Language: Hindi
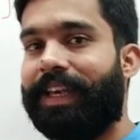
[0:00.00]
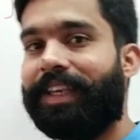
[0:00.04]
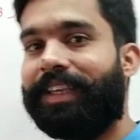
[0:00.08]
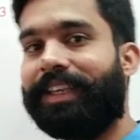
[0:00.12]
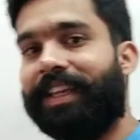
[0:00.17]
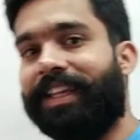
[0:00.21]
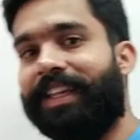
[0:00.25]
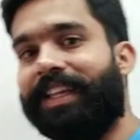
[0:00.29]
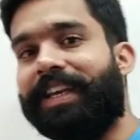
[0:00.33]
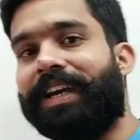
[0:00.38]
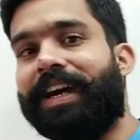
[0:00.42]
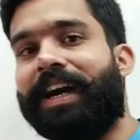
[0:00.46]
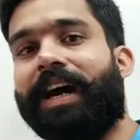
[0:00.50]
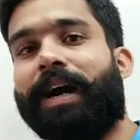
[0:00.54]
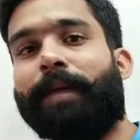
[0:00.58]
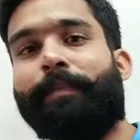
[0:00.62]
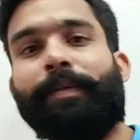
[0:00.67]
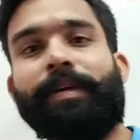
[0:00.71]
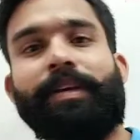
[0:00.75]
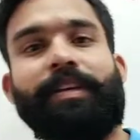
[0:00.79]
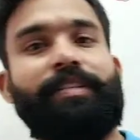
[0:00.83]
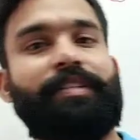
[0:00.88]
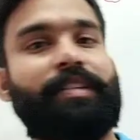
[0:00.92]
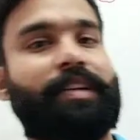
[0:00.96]
यदि
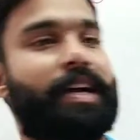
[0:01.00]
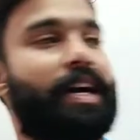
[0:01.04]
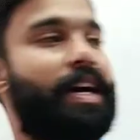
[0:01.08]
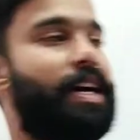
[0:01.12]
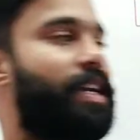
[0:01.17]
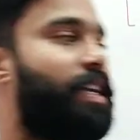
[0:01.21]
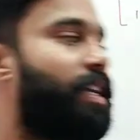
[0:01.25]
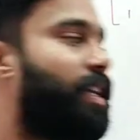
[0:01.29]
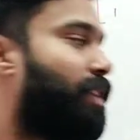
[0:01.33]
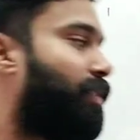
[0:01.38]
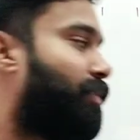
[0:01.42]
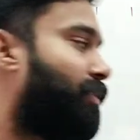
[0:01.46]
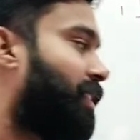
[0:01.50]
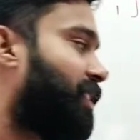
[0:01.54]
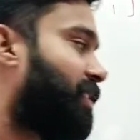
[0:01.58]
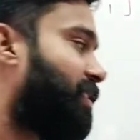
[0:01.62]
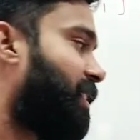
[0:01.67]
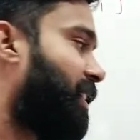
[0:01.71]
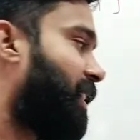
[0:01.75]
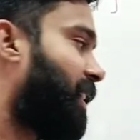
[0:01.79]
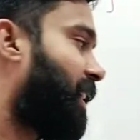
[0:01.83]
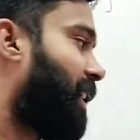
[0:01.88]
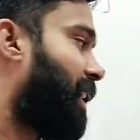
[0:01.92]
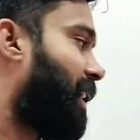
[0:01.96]
आप इसका इन्वर्स
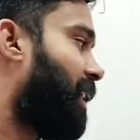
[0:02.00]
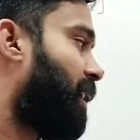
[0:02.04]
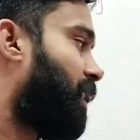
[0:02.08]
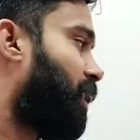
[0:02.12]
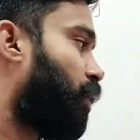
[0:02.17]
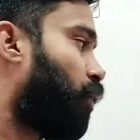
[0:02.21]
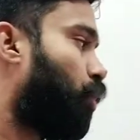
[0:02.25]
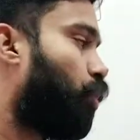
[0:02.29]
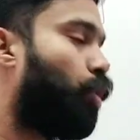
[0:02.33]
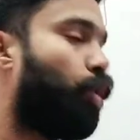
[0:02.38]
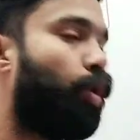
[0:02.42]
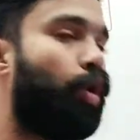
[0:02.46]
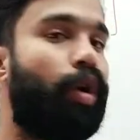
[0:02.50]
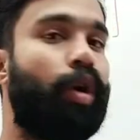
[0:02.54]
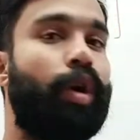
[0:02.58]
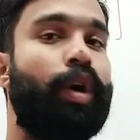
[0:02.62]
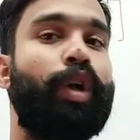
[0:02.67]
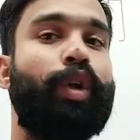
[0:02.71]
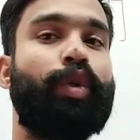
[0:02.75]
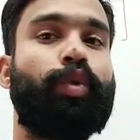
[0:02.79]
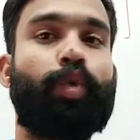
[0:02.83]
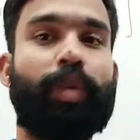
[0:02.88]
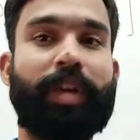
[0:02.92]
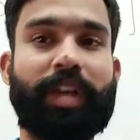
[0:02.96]
निकालते हो
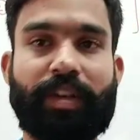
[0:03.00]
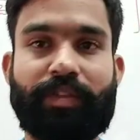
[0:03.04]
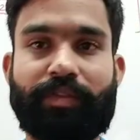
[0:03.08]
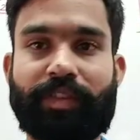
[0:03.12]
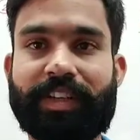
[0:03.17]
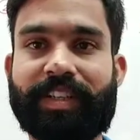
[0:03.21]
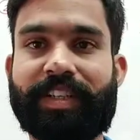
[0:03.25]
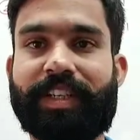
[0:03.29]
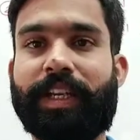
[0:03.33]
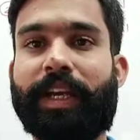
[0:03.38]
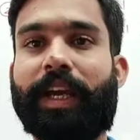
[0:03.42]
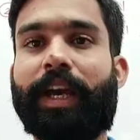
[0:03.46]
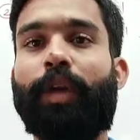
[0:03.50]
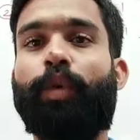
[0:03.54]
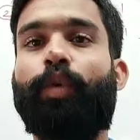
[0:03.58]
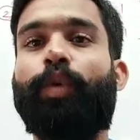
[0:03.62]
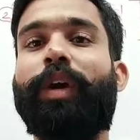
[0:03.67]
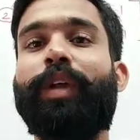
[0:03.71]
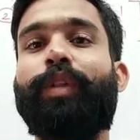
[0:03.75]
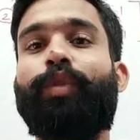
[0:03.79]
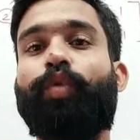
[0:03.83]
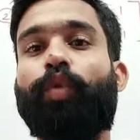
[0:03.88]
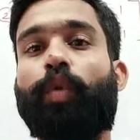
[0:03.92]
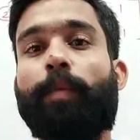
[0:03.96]
तो इन्वर्स
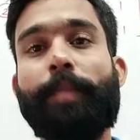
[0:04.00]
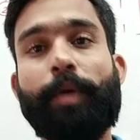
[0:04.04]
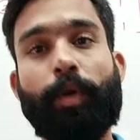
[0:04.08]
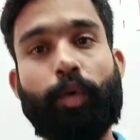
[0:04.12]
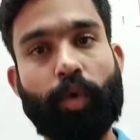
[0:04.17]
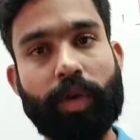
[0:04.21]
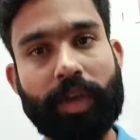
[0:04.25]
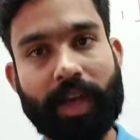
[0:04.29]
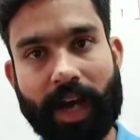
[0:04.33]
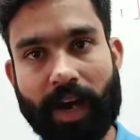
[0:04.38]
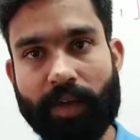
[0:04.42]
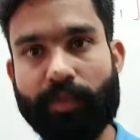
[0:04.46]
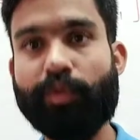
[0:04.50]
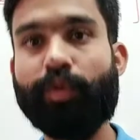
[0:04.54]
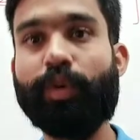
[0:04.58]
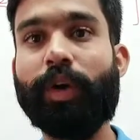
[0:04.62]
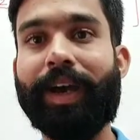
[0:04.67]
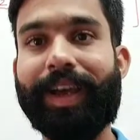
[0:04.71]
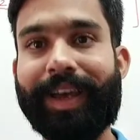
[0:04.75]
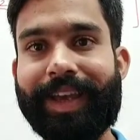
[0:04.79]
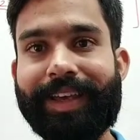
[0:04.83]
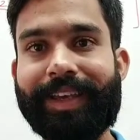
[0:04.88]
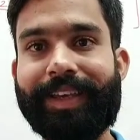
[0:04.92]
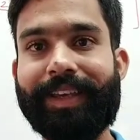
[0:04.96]
निकालोगे तो भी कोई आवयु
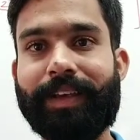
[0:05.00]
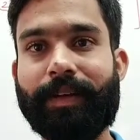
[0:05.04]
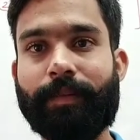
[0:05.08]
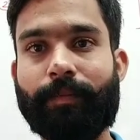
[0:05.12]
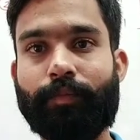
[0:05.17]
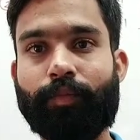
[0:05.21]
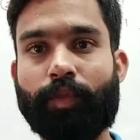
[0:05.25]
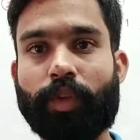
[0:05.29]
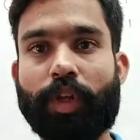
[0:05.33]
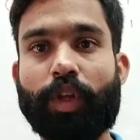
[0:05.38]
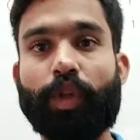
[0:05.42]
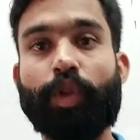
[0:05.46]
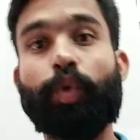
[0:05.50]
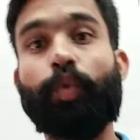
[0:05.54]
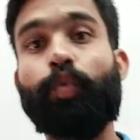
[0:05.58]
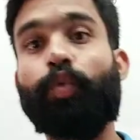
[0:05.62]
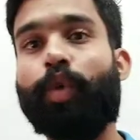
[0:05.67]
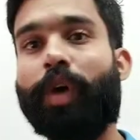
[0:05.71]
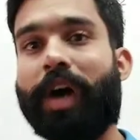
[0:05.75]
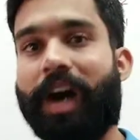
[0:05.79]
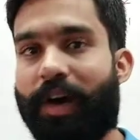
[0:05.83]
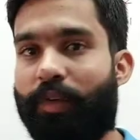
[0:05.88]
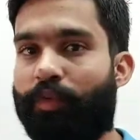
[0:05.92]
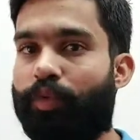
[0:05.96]
आएगी तो वो
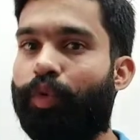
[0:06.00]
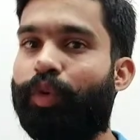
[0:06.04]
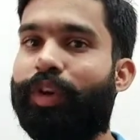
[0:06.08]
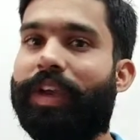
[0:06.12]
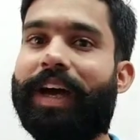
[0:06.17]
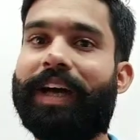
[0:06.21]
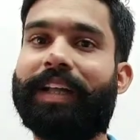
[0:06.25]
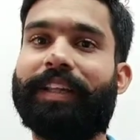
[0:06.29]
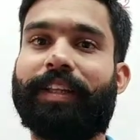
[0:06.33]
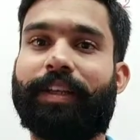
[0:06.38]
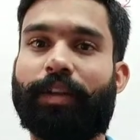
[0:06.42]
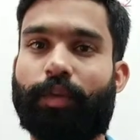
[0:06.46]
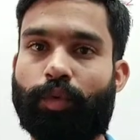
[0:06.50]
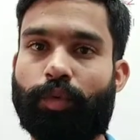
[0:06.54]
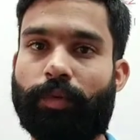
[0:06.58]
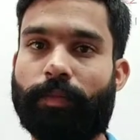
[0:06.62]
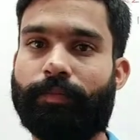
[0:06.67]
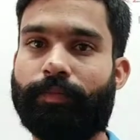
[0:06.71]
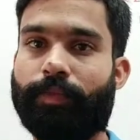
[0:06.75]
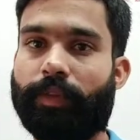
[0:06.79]
आवयु ज्ञात करो